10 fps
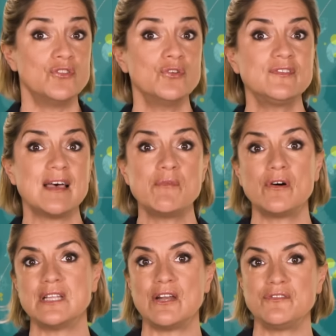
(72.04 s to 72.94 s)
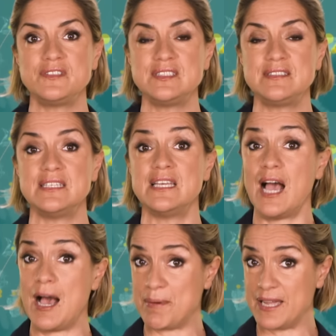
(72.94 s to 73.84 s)
Einheit aus, auch
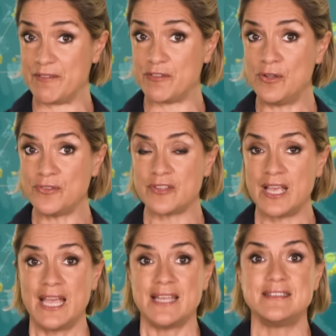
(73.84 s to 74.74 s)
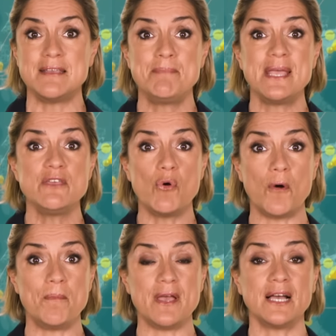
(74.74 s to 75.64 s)
indem er außer Frankreich
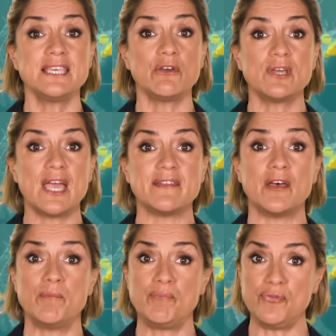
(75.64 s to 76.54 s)
europäische Länder besucht,